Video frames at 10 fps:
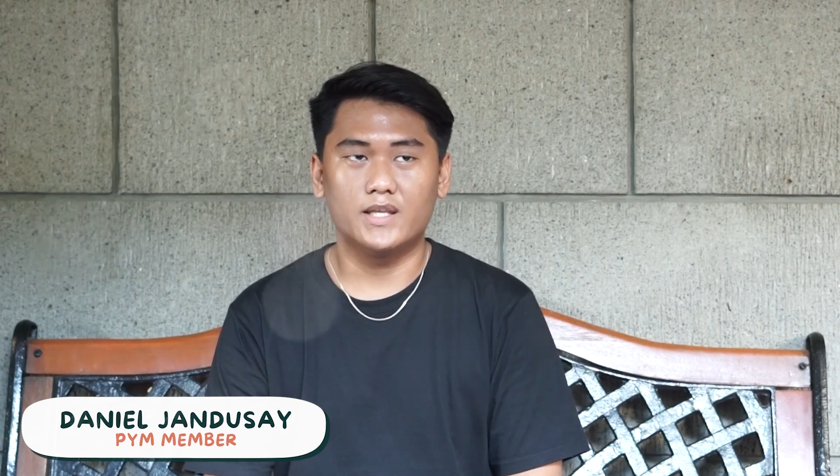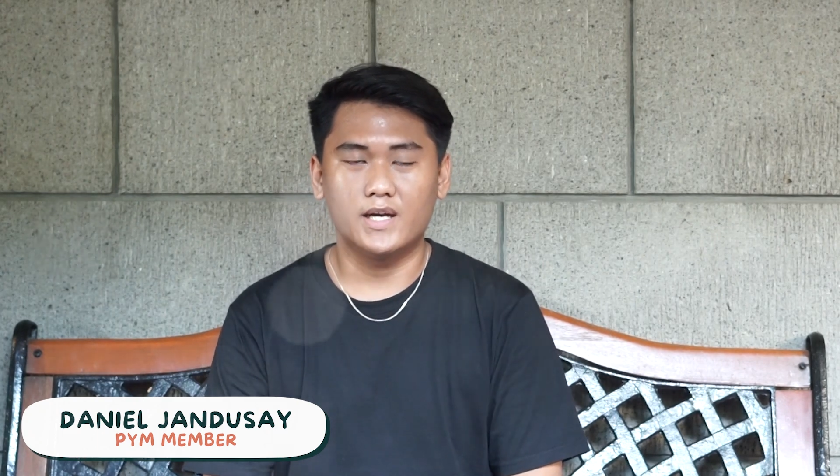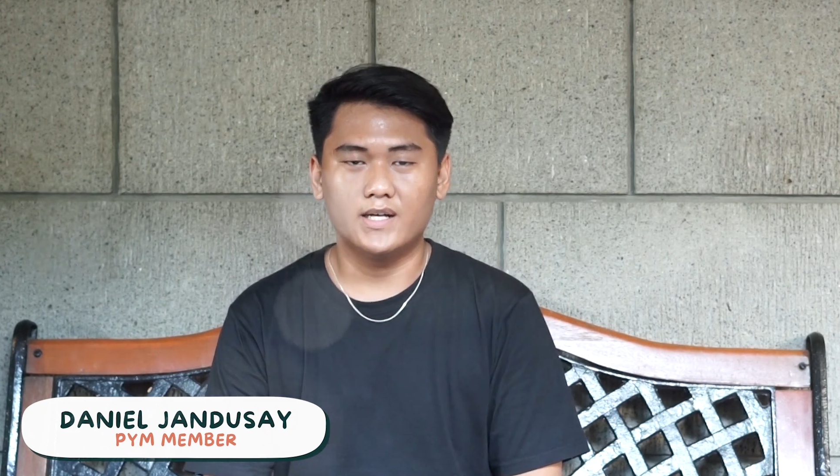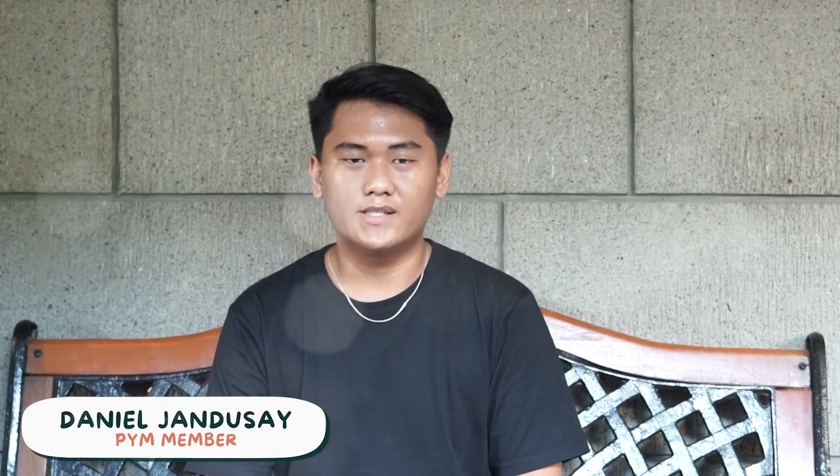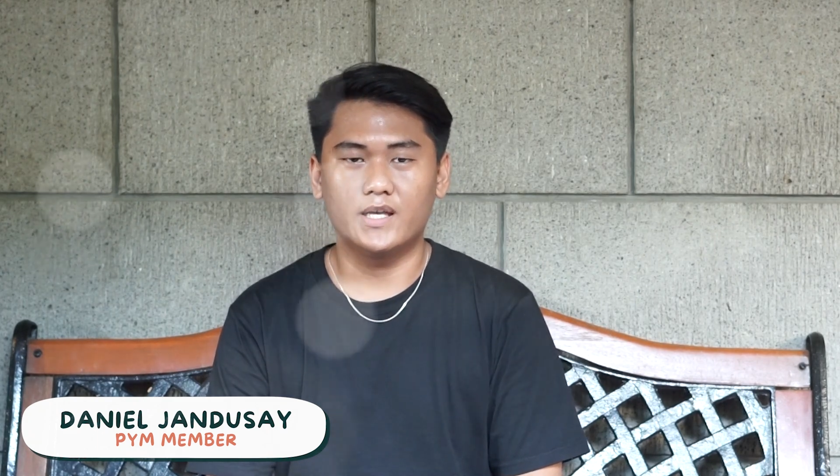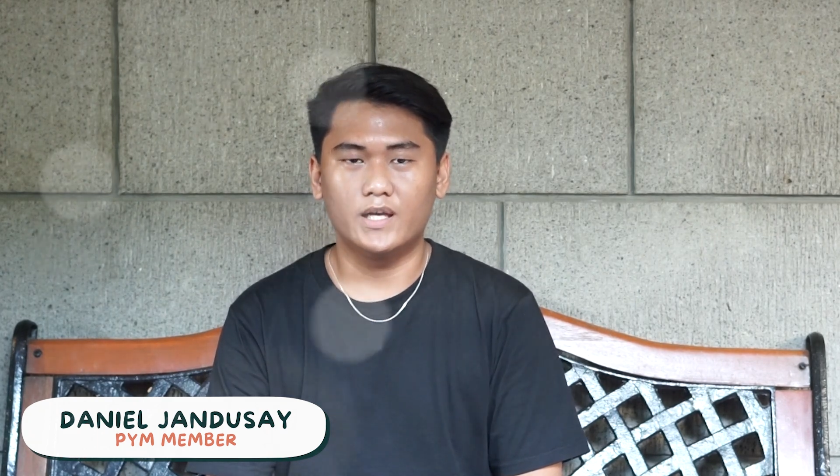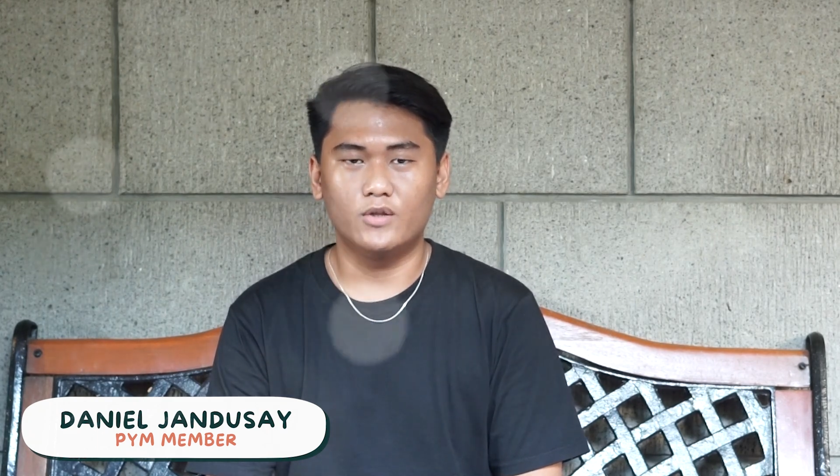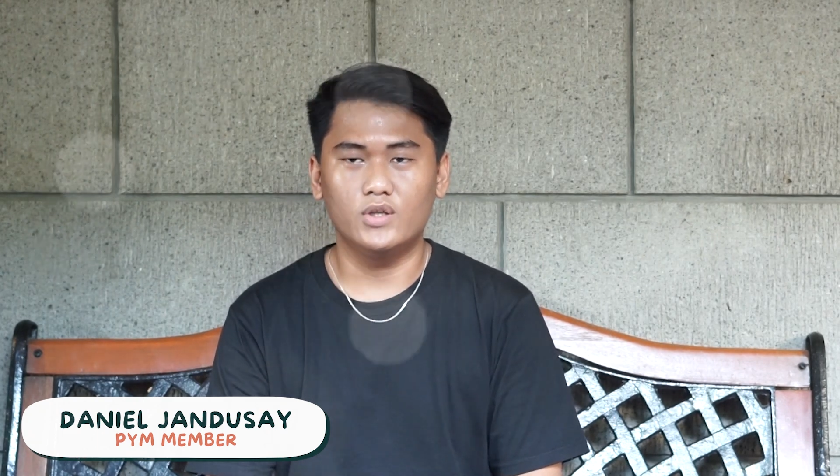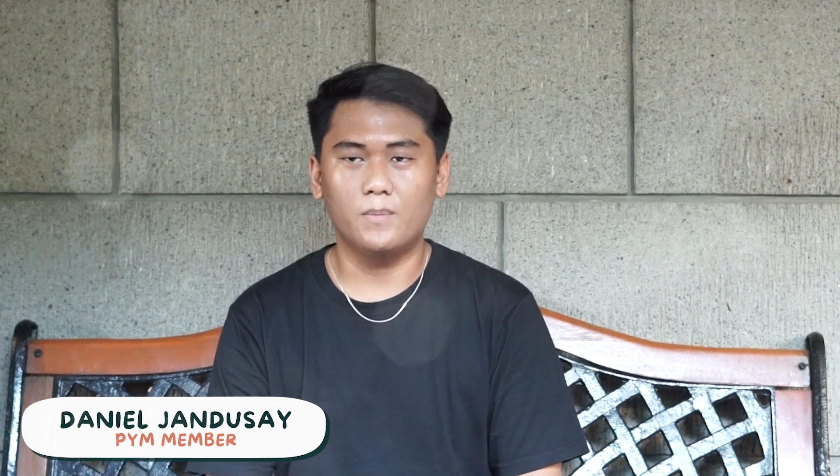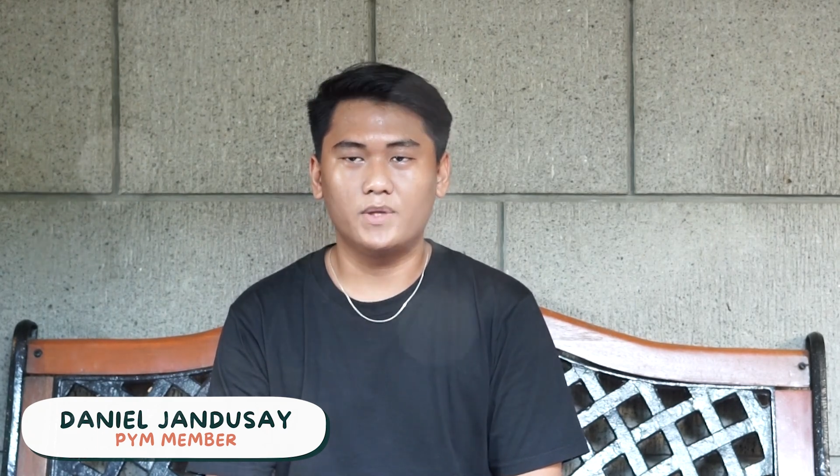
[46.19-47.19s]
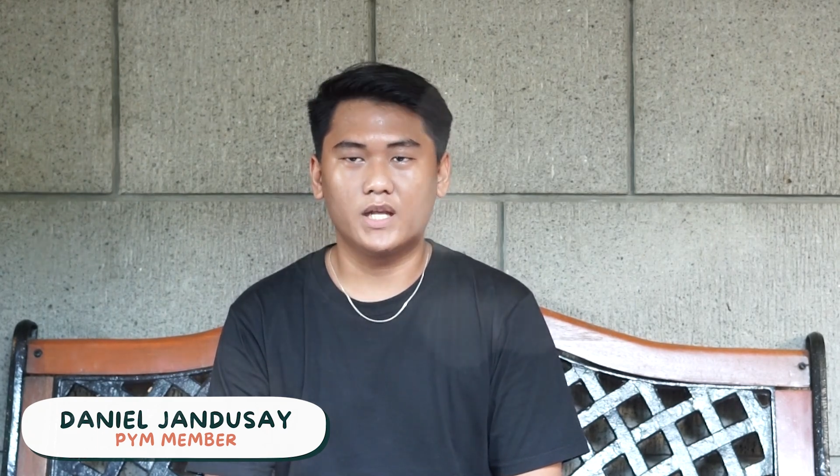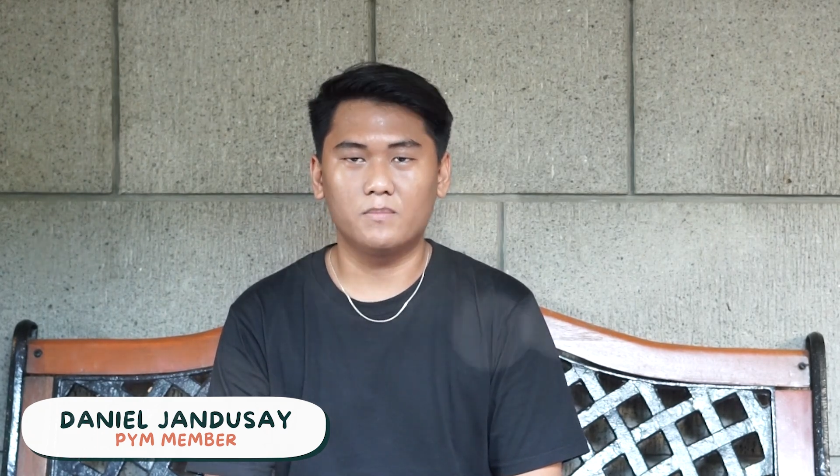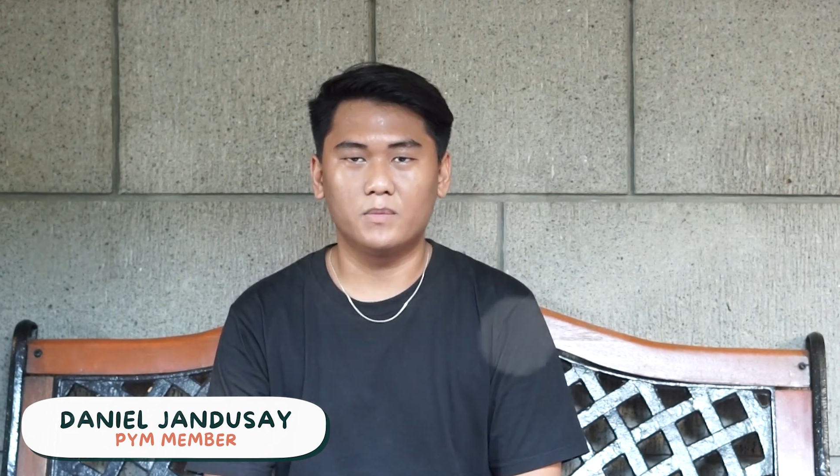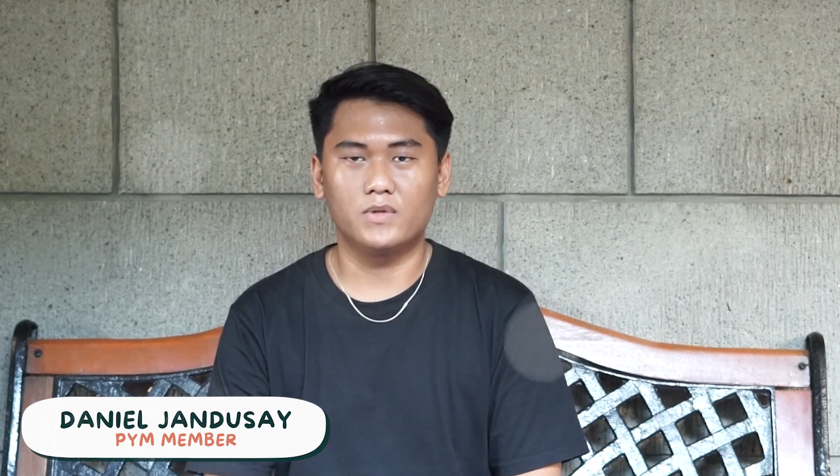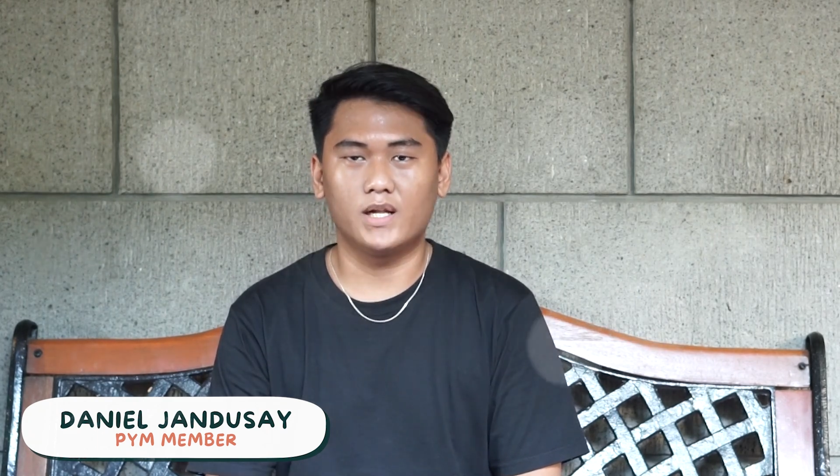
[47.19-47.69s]
kanya kasi doon niya
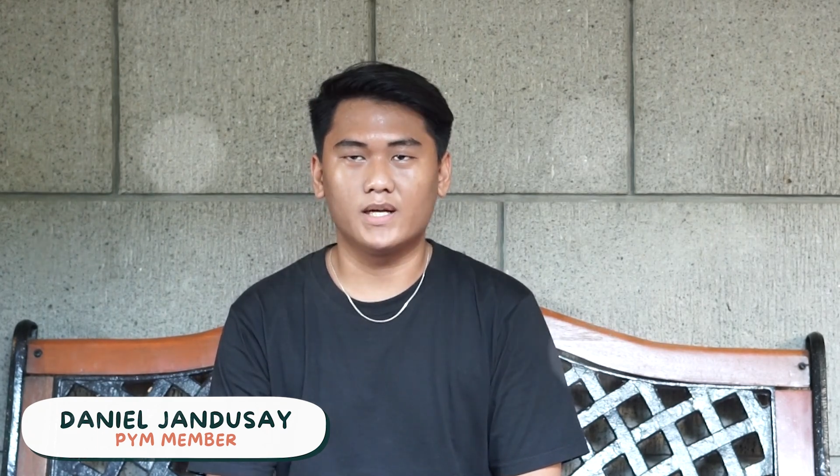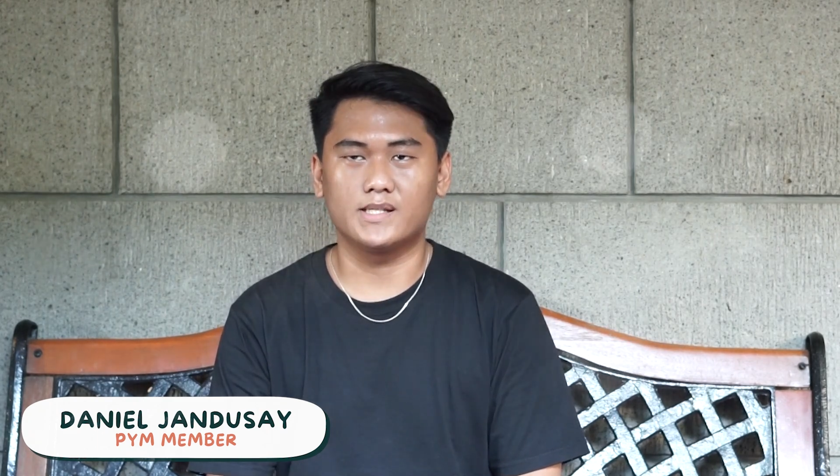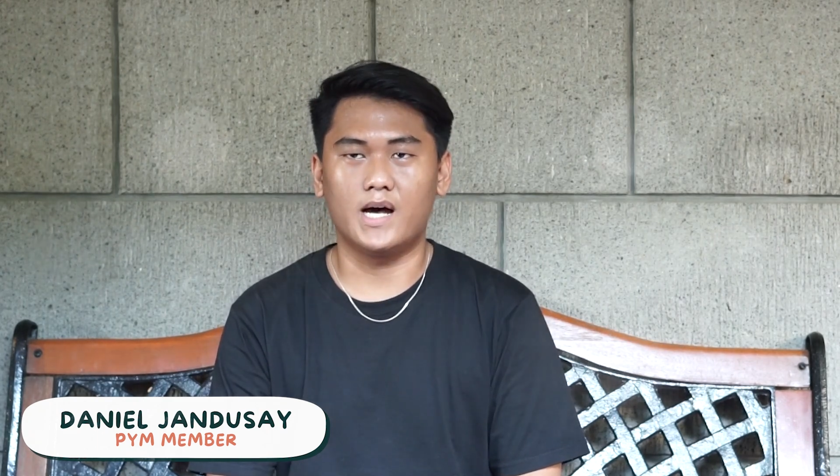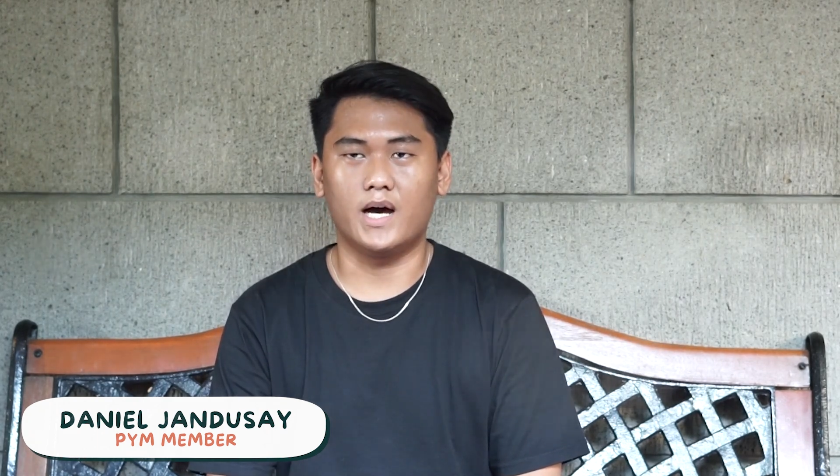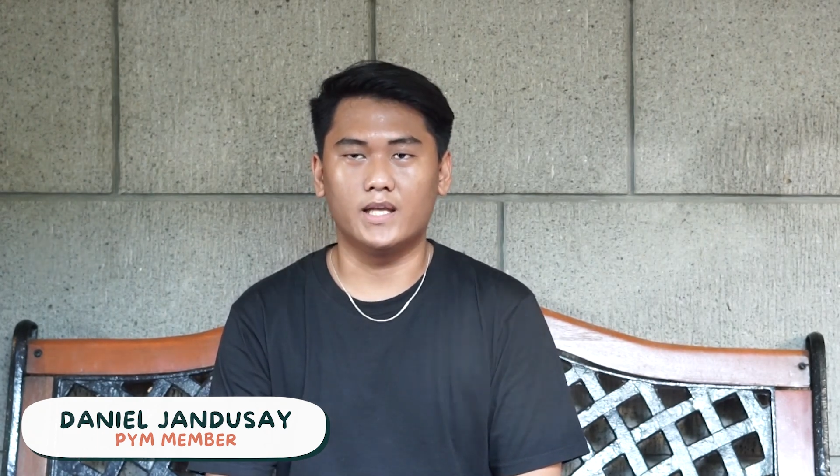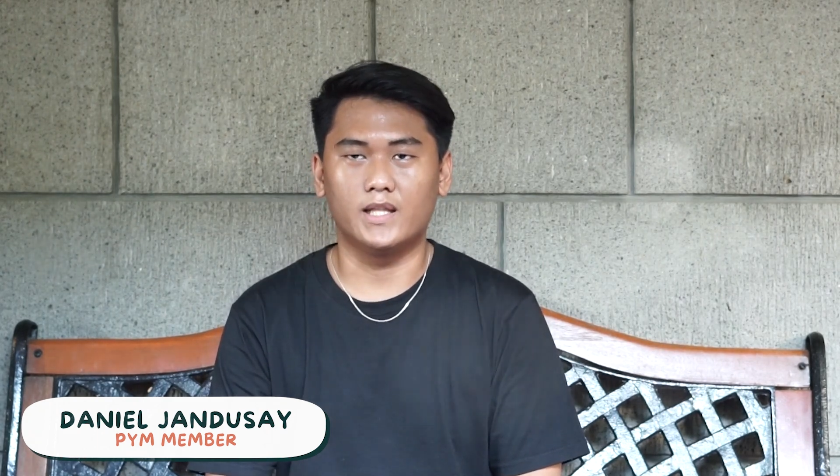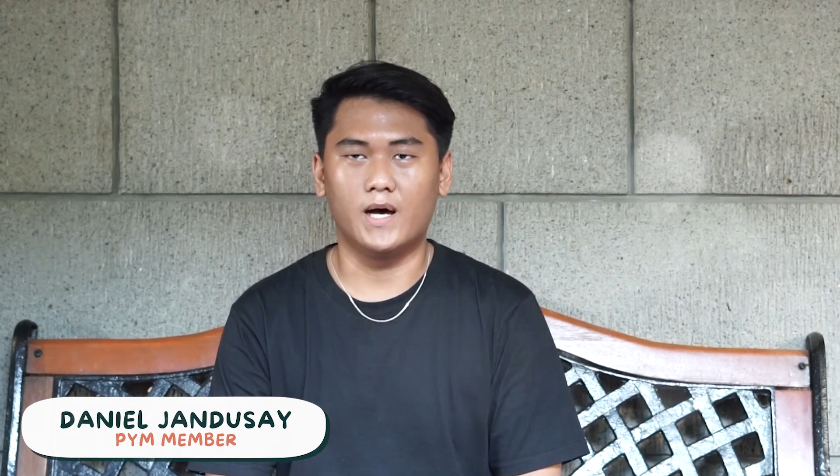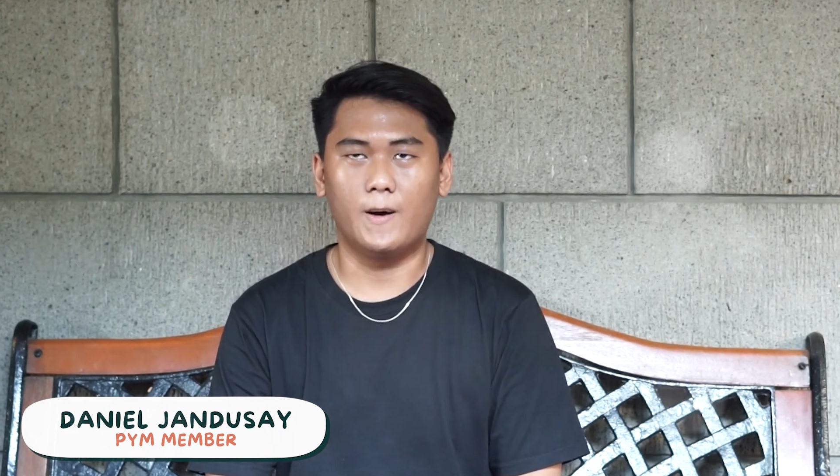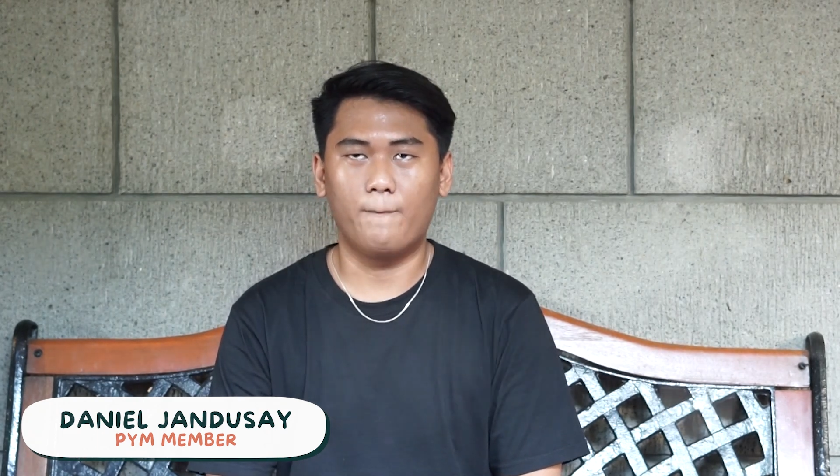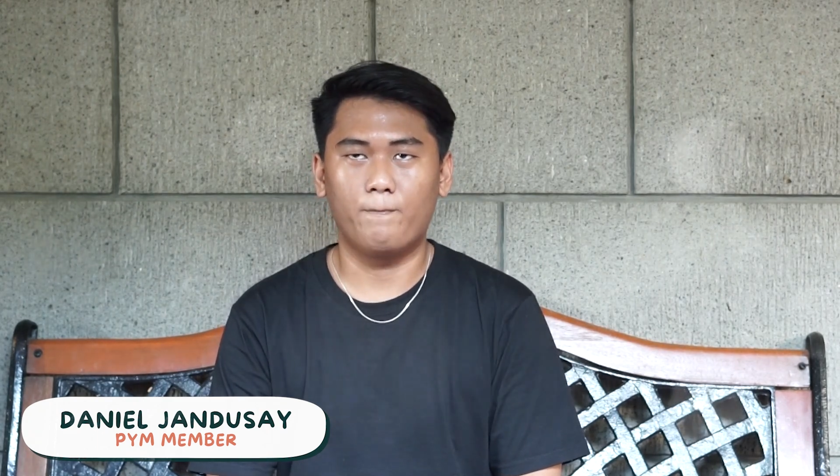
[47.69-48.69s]
pinaramdam talaga sa akin na